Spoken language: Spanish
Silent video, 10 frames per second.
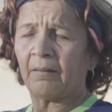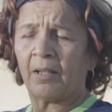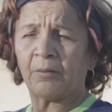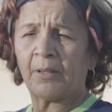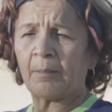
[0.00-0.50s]

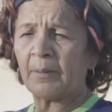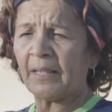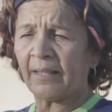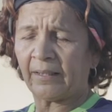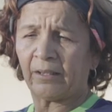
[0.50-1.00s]
hay una
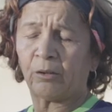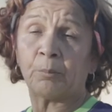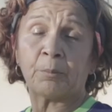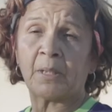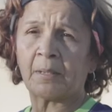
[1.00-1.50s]
amiga que es
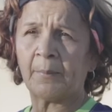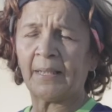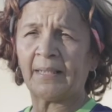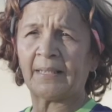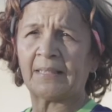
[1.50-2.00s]
como mi
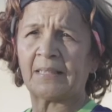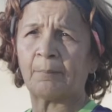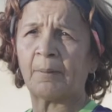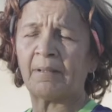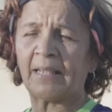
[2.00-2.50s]
hermana, que se
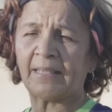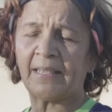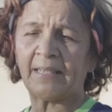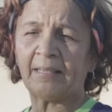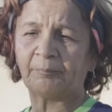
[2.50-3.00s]
llama
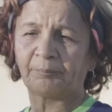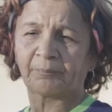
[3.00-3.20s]
Blanquita.